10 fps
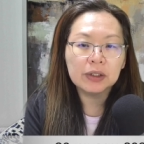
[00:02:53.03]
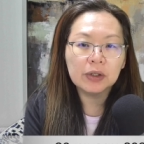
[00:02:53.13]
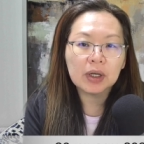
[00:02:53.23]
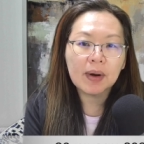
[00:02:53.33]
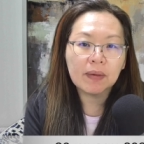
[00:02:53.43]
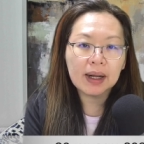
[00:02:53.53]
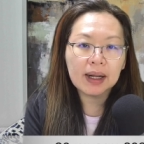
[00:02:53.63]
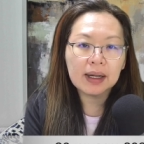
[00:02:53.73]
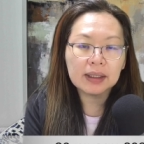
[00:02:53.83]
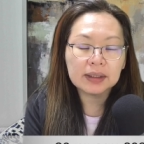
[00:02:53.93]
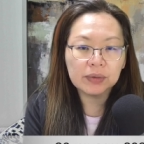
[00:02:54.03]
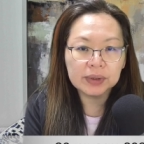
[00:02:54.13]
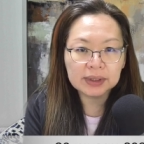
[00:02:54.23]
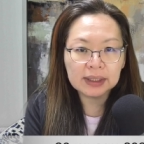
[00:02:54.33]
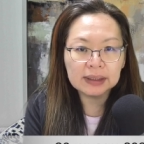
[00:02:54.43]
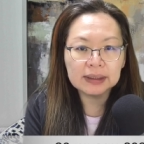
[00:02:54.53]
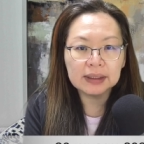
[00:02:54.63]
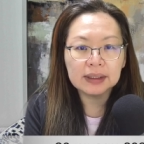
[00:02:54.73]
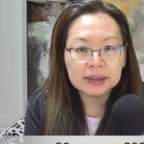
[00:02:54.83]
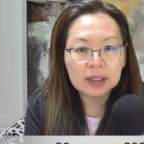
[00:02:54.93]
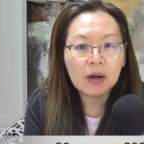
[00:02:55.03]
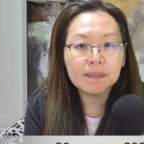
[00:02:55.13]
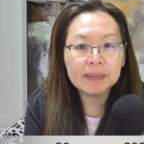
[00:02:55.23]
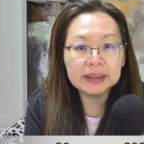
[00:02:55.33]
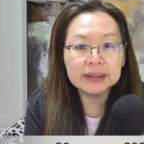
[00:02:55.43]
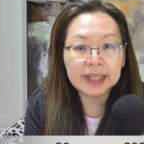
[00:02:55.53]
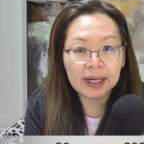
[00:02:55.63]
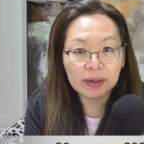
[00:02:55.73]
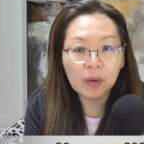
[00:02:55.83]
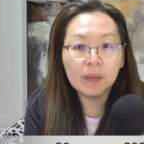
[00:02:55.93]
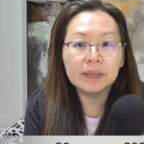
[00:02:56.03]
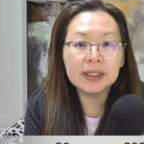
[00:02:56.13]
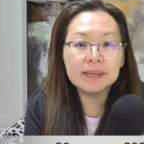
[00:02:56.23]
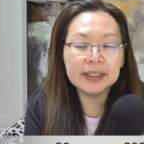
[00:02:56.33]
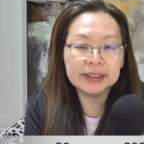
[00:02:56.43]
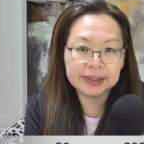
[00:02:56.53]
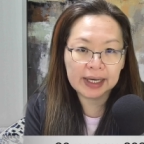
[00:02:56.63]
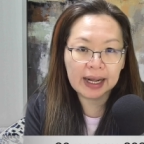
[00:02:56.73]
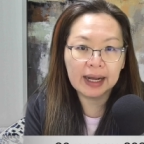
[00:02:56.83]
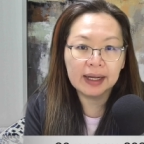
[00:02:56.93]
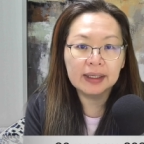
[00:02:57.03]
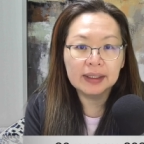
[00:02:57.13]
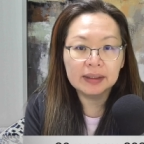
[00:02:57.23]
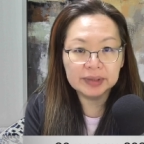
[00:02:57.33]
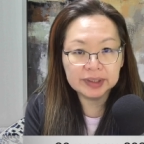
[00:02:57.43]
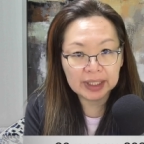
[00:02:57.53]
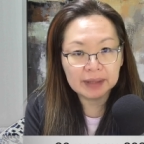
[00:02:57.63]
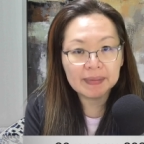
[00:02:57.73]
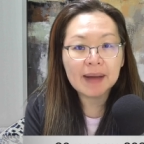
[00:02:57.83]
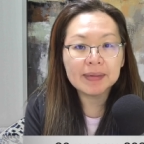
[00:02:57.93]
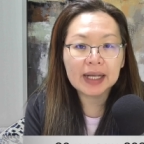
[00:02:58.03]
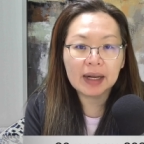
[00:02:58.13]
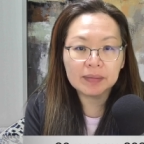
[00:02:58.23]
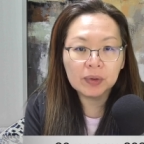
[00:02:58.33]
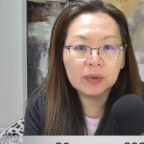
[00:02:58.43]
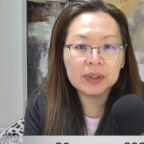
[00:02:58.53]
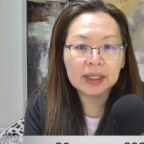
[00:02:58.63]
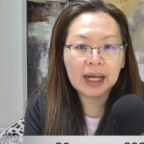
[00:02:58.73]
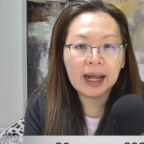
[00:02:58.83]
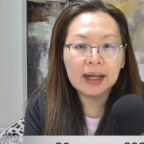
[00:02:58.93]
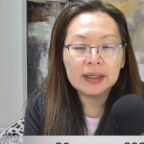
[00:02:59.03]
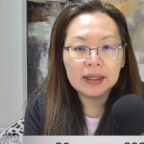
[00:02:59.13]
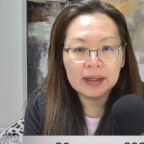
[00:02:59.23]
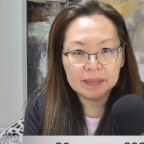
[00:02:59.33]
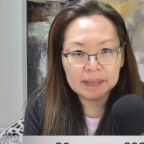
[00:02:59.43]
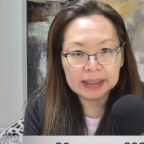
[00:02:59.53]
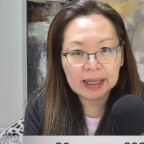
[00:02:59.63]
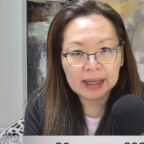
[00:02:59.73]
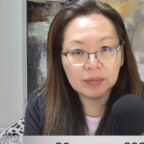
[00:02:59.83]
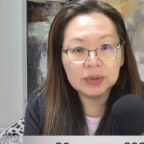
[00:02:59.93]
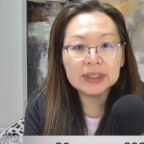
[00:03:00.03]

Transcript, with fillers: โดยเขาบอกว่าทวิตเตอร์ต้องเป็นสังคมที่มีอิสระ มีเสรีภาพในการพูดนะคะแม้แต่คำวิ